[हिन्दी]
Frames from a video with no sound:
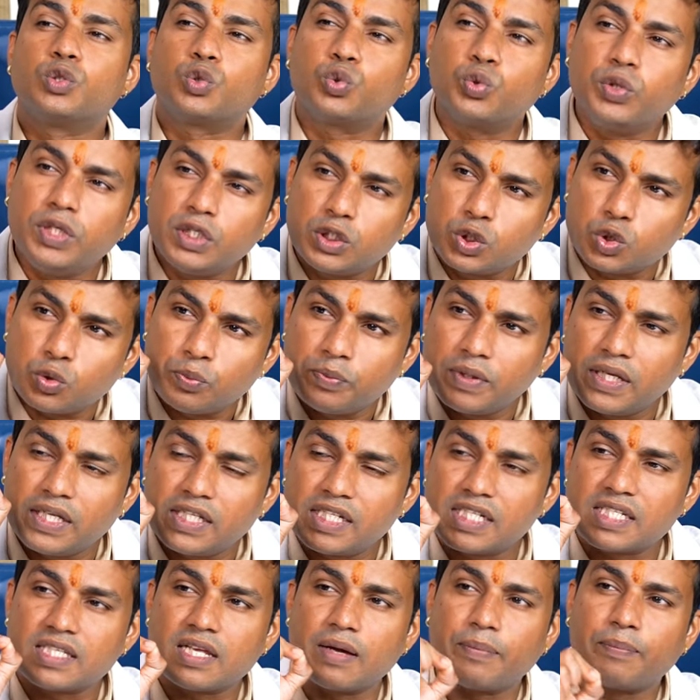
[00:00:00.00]
सुई चुभने
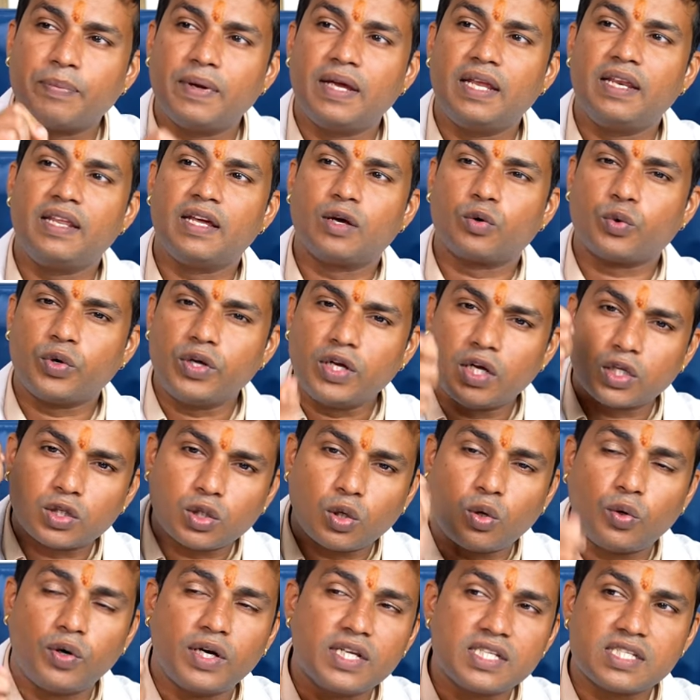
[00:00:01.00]
जैसा पेन या कोई
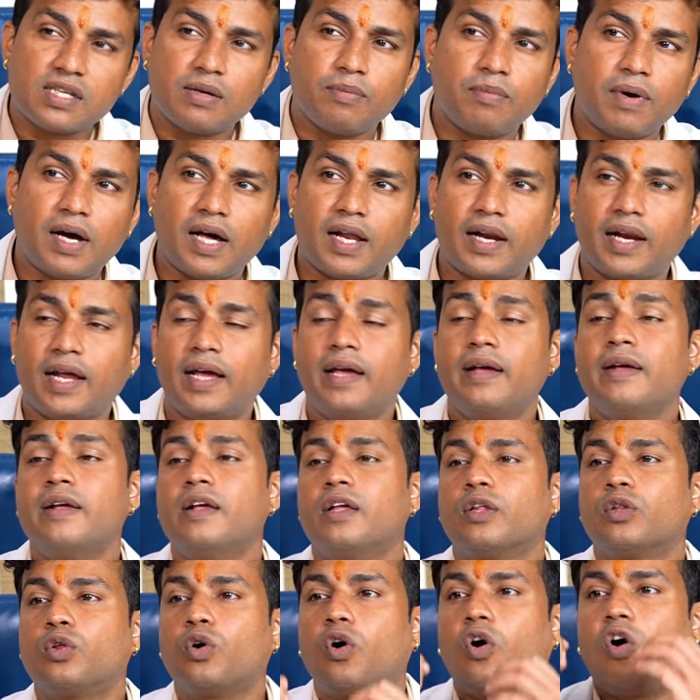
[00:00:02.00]
हथौड़े से मार रहा है
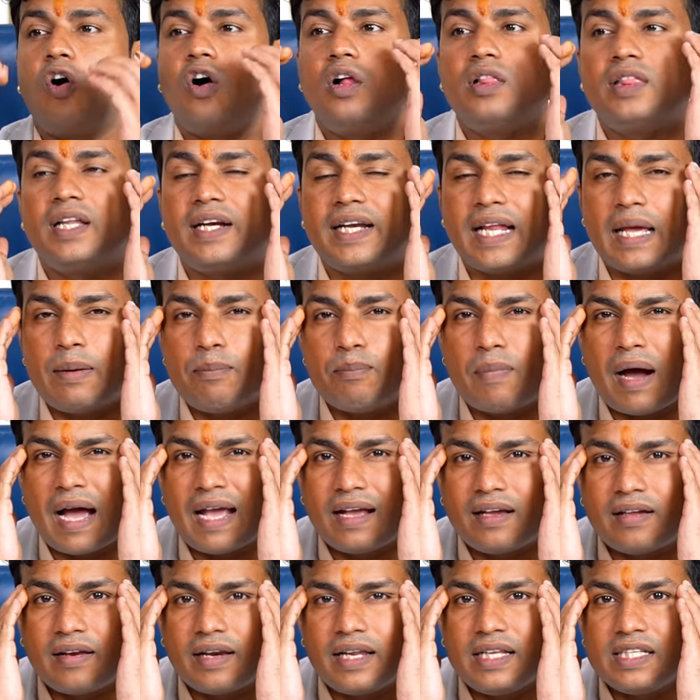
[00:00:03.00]
तो ऑल द टाइम
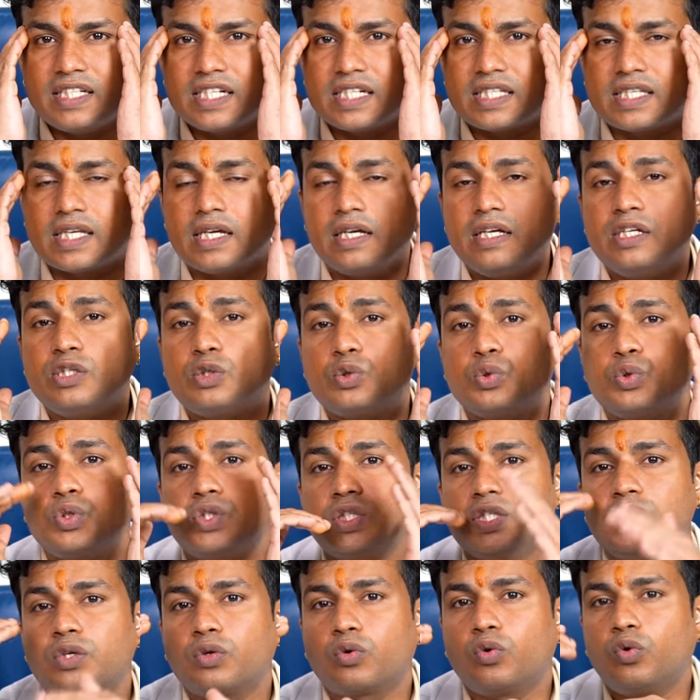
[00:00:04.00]
माइग्रेन जैसे इश्यूज
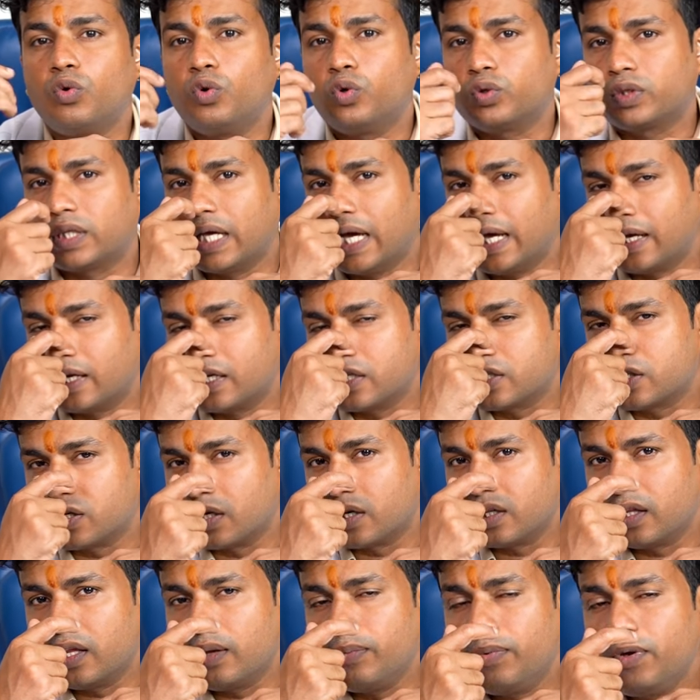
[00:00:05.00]
जिनको होता है कि
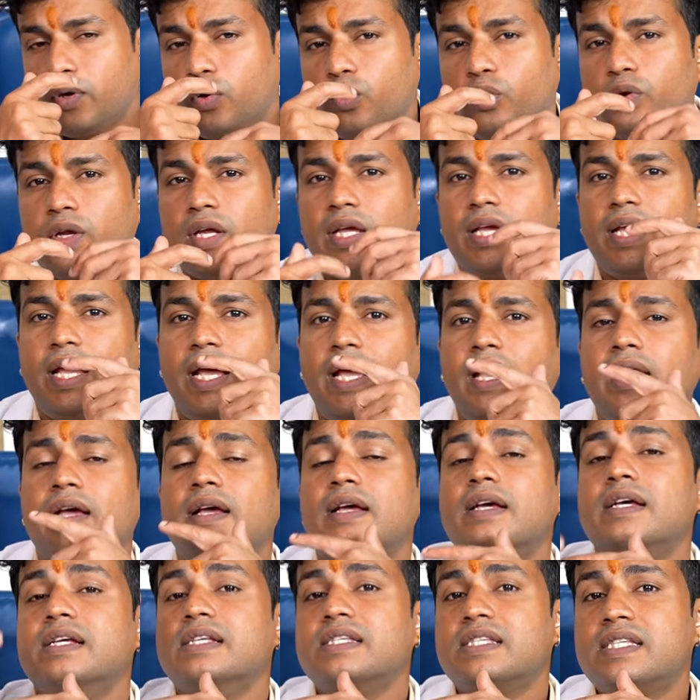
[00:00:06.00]
सर्दी भी हो रही है
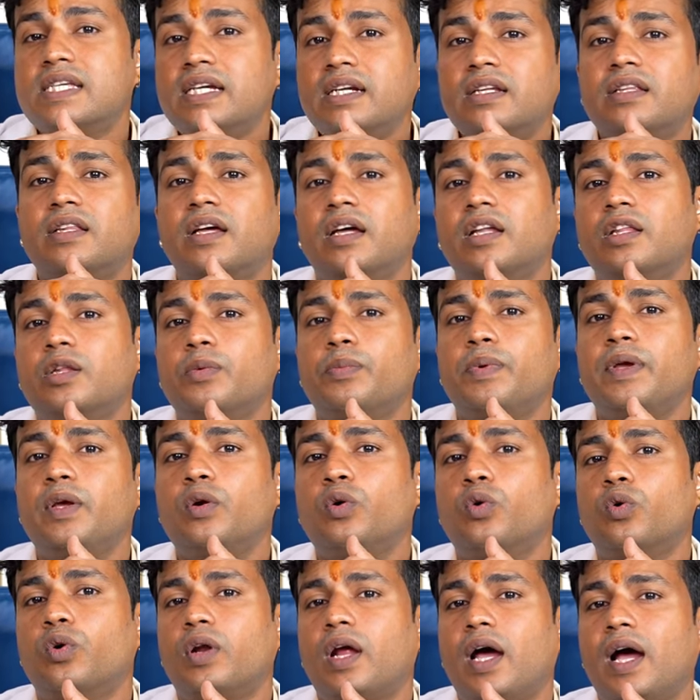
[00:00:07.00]
सिर दर्द भी
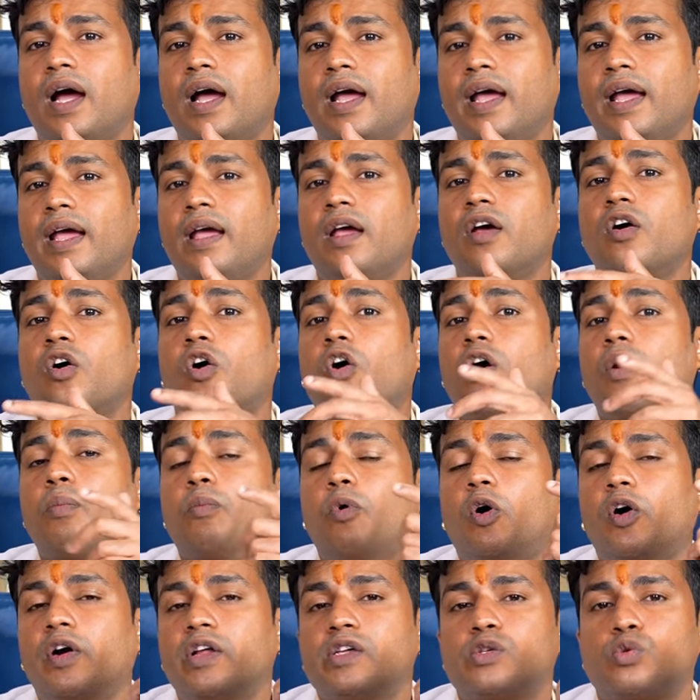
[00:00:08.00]
हो रहा है और
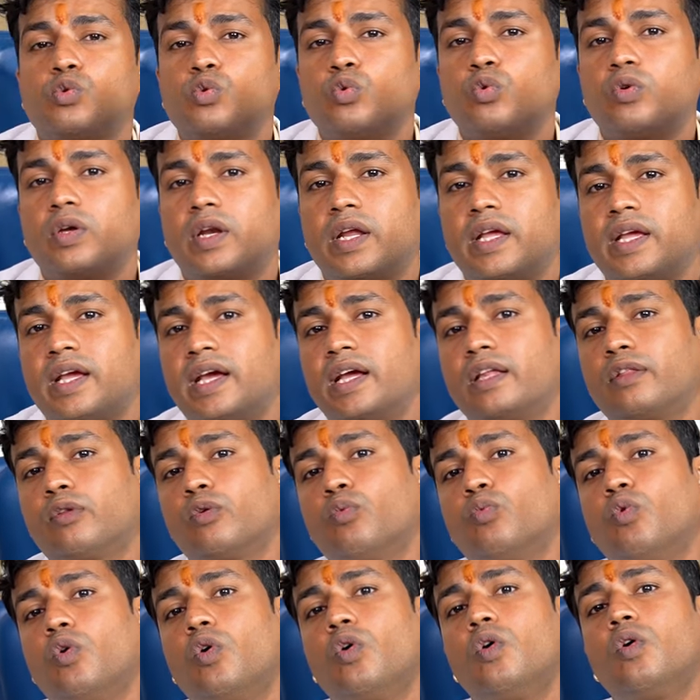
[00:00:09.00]
बॉडी सूख रही है
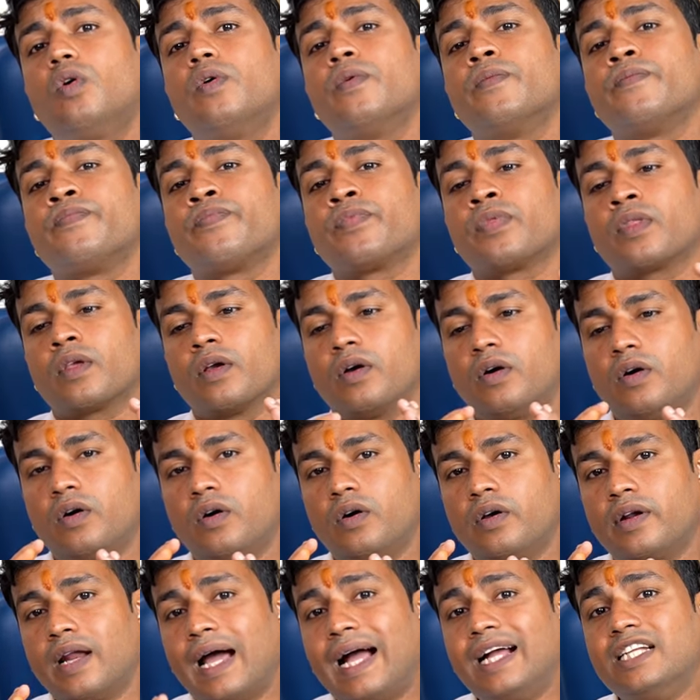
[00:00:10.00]
तो वो
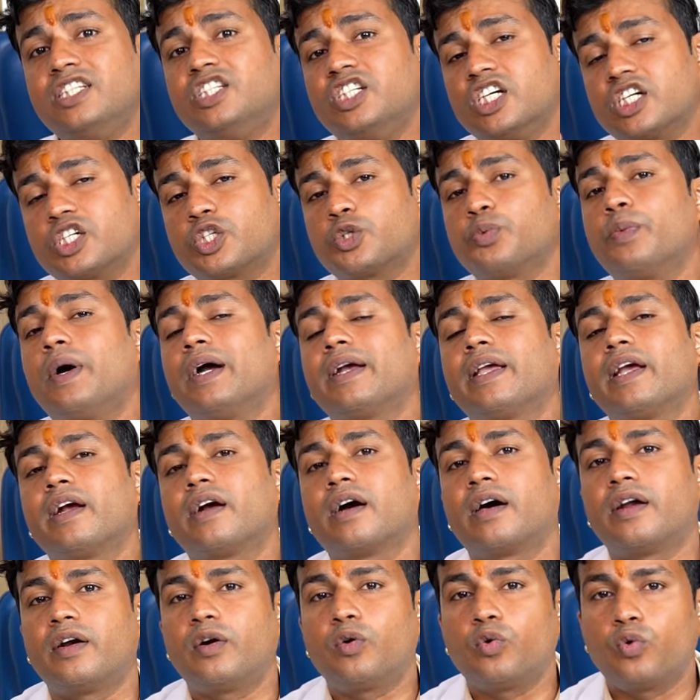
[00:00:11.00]
राजयक्षमा के
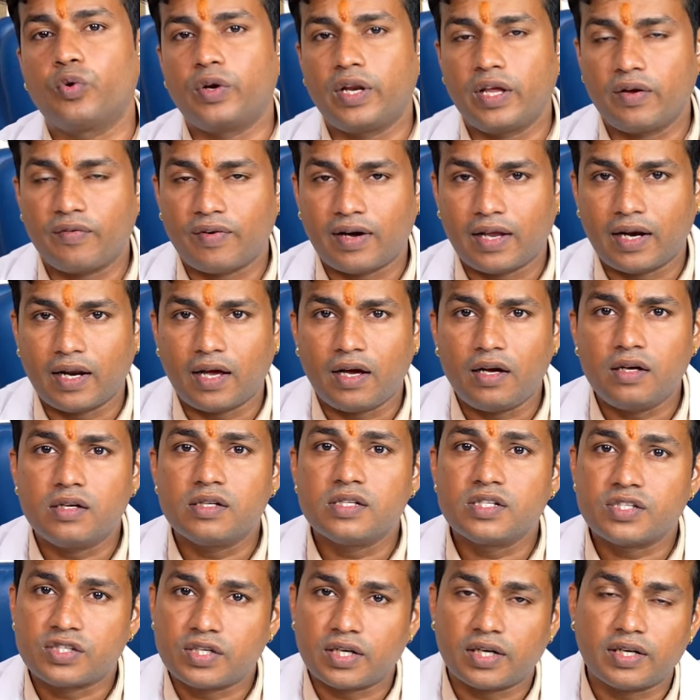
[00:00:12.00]
कारण होने वाला
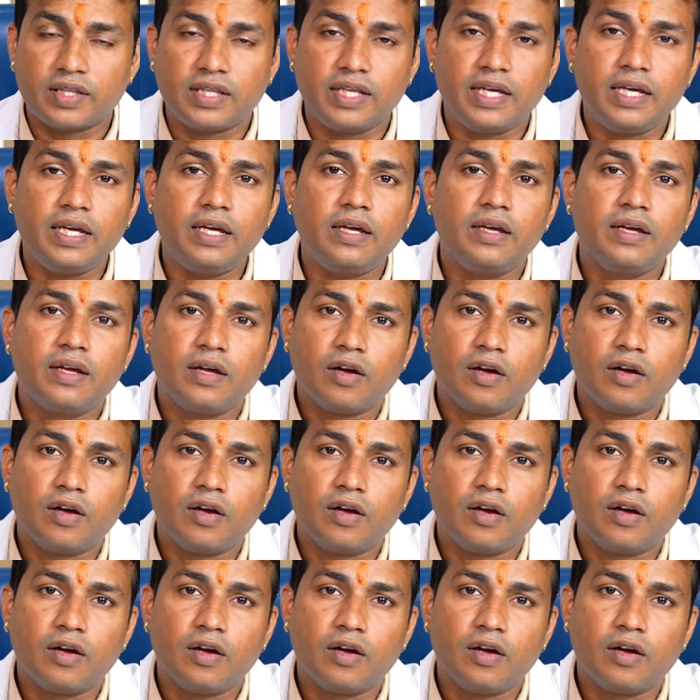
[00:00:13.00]
सर्दी